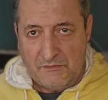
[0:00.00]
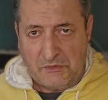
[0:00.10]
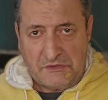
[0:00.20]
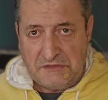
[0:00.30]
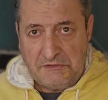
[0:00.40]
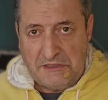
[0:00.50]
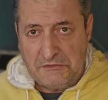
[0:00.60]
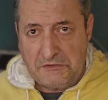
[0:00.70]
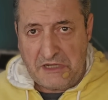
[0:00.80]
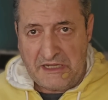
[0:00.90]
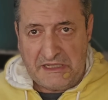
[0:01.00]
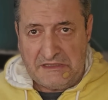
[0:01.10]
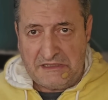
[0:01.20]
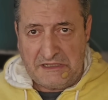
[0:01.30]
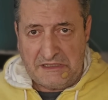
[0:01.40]
Porque si vienen dos
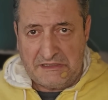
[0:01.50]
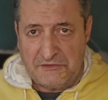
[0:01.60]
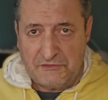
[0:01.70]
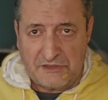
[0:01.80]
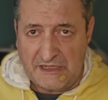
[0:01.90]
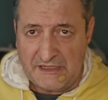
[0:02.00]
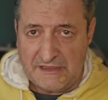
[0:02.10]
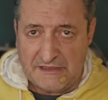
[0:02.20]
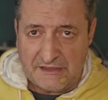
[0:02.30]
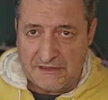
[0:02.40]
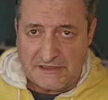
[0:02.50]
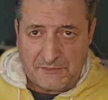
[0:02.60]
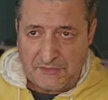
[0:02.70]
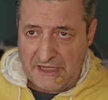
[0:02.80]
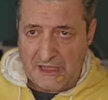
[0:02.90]
carentes, que andan dos carentes
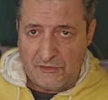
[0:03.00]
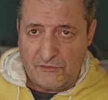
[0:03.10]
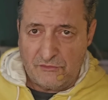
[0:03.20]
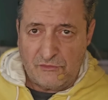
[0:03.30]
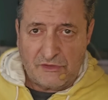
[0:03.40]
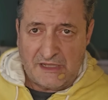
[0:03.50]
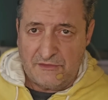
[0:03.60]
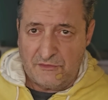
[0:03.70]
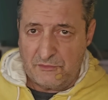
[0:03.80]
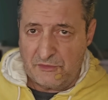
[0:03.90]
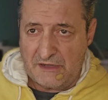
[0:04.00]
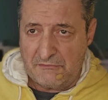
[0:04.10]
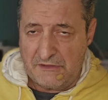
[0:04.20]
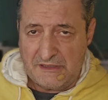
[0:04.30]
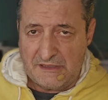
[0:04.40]
desesperados, buscando por la
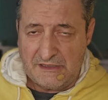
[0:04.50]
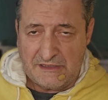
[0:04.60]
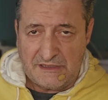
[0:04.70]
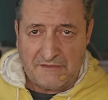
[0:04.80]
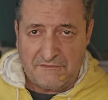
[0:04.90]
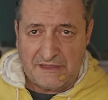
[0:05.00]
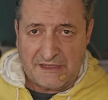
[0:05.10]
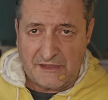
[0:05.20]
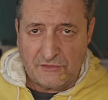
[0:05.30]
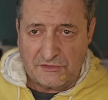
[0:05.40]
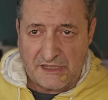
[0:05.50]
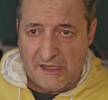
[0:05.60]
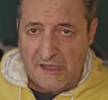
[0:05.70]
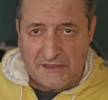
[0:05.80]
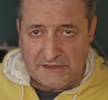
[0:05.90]
vida, que le faltan cosas,
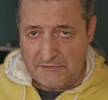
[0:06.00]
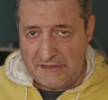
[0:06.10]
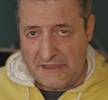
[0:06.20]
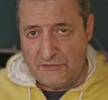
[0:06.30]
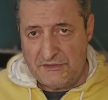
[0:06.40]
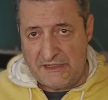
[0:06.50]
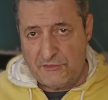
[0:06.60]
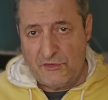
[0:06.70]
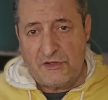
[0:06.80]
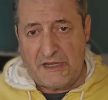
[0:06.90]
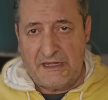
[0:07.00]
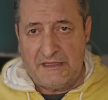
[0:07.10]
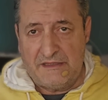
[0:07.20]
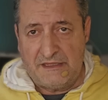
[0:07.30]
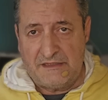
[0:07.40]
se van a encontrar dos
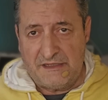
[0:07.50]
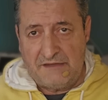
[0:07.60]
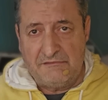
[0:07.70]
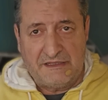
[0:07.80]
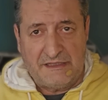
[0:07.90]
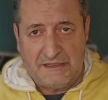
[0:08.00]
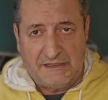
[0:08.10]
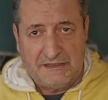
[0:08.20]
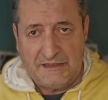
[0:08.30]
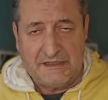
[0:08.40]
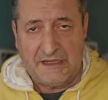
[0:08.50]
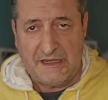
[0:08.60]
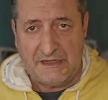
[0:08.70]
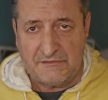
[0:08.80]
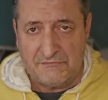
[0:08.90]
carentes y van a
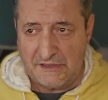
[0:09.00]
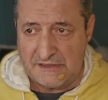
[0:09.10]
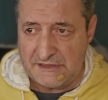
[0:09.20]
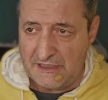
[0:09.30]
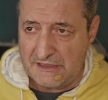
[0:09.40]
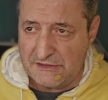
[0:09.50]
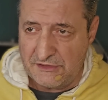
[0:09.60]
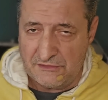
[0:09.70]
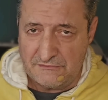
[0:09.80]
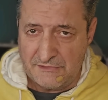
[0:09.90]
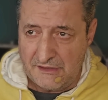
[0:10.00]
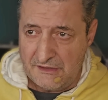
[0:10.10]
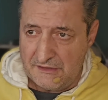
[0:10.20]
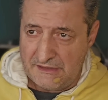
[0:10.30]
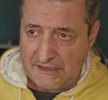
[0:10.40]
crear una relación
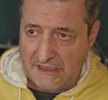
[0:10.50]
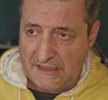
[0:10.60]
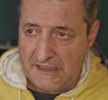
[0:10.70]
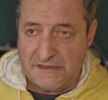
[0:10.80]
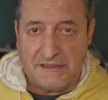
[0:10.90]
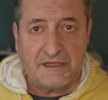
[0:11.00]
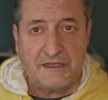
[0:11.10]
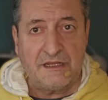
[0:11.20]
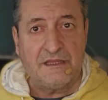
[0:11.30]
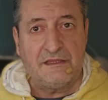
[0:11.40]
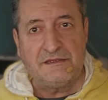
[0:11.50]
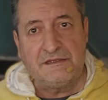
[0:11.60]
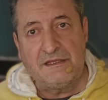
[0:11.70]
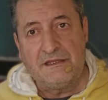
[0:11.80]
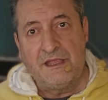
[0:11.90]
de carencias que le
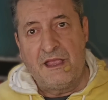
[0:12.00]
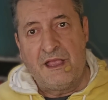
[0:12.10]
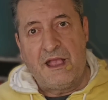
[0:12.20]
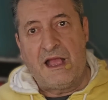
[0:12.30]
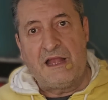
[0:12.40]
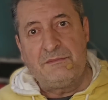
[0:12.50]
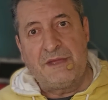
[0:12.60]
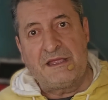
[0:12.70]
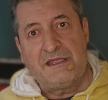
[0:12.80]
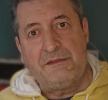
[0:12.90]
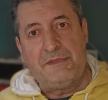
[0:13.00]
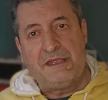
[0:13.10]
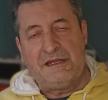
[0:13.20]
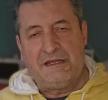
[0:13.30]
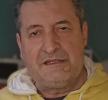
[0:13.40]
dicen almas
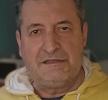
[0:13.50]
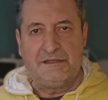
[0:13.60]
gemelas.